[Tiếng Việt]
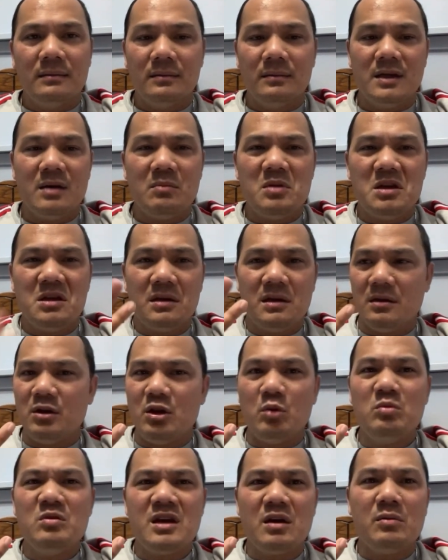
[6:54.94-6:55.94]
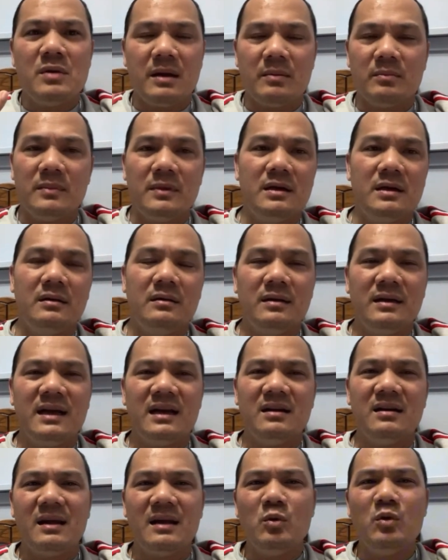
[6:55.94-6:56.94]
giống như cái Dũng Châu nằm đó ra
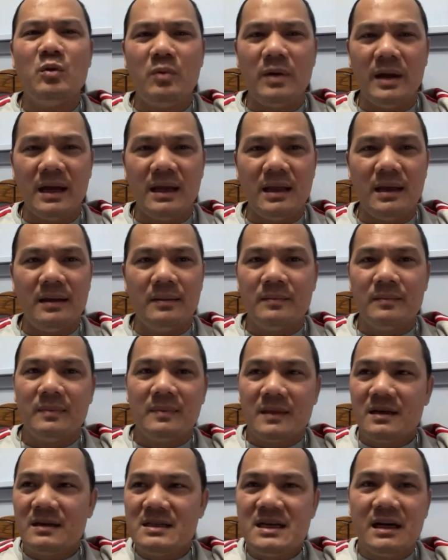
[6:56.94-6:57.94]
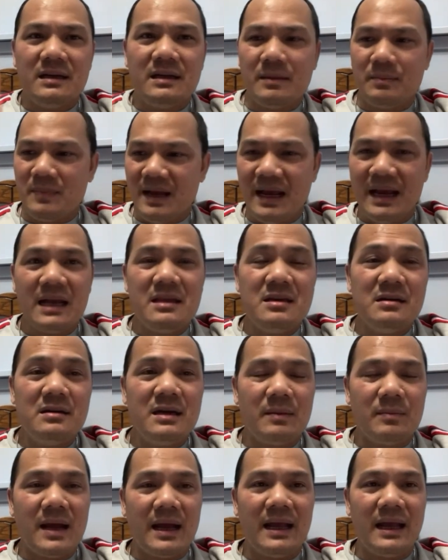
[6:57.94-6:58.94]
đó làm quần què gì trên gặp Nga dưới
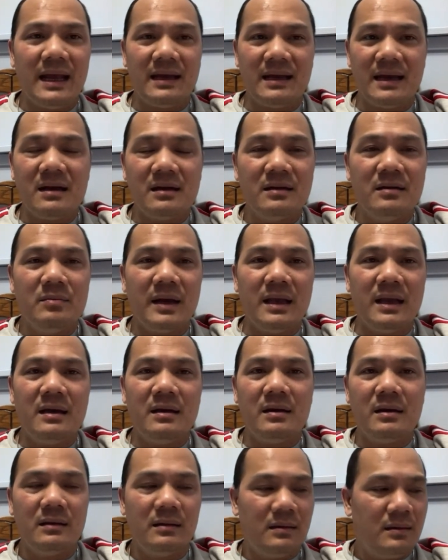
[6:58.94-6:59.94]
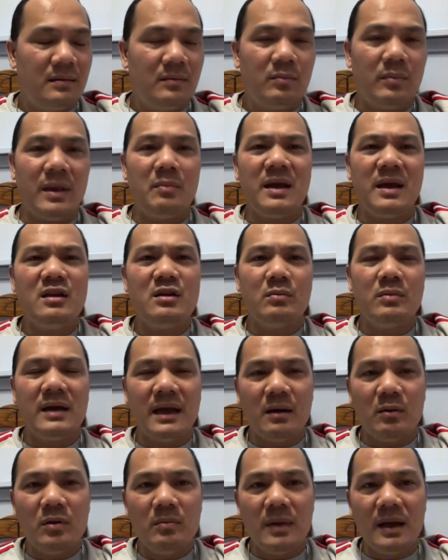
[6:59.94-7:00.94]
gặp đại hàng căn cứ Mỹ rồi đó mẹ mấy chục
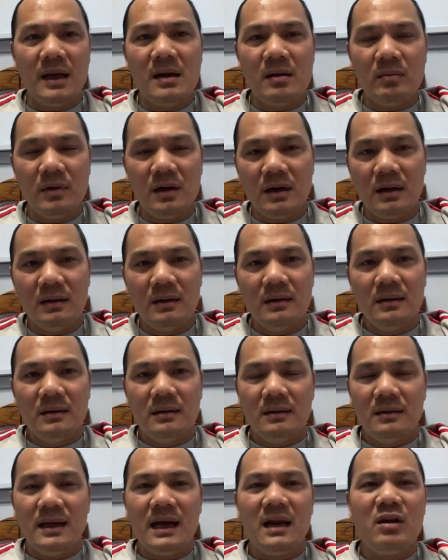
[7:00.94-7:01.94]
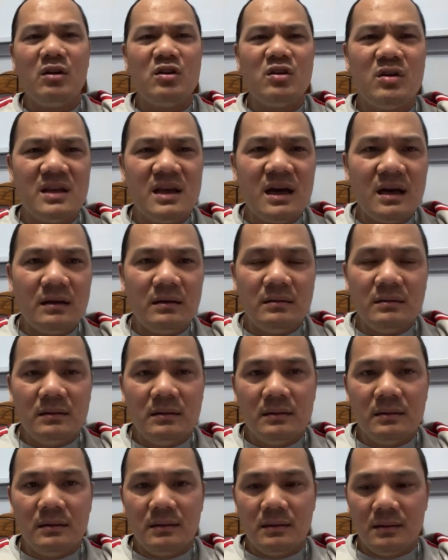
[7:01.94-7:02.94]
ngàn quân Mỹ đóng rồi đó ra đó chết
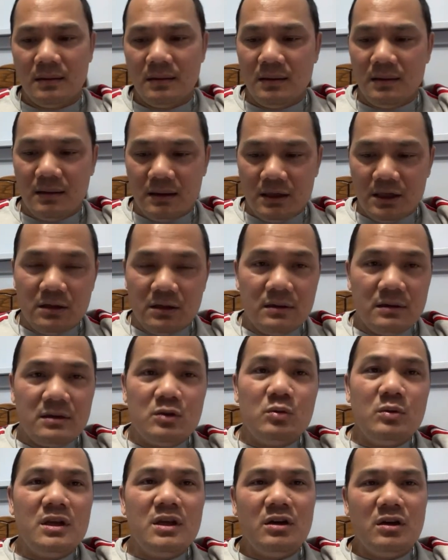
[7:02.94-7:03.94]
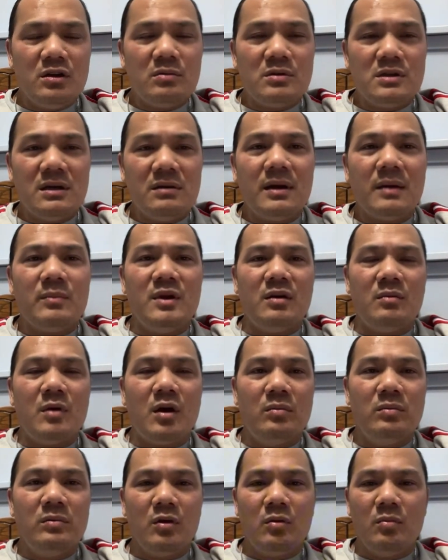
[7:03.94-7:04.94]
xuống dưới chút xíu gặp Nhật
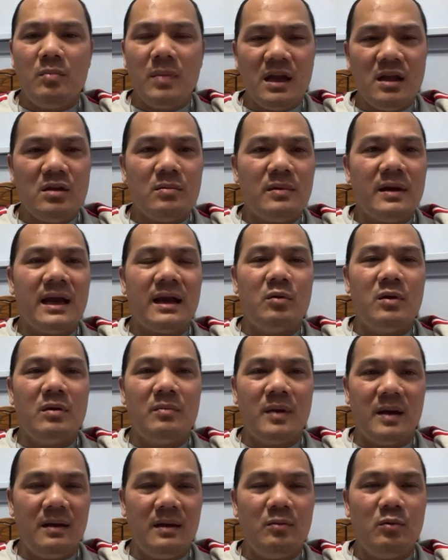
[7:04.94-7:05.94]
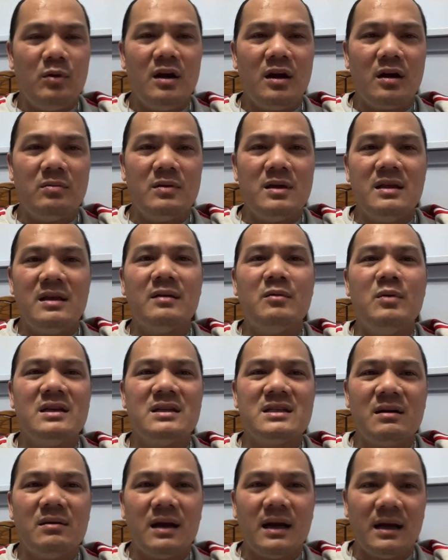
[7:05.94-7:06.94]
Bản cũng mấy chục ngàn quân Mỹ quýnh lộn với Nhật quýnh là
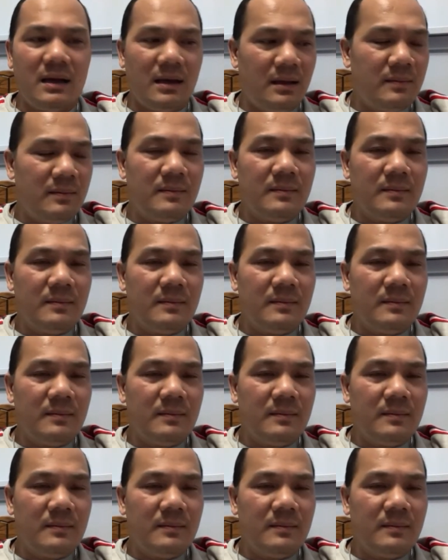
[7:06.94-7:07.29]
sao lại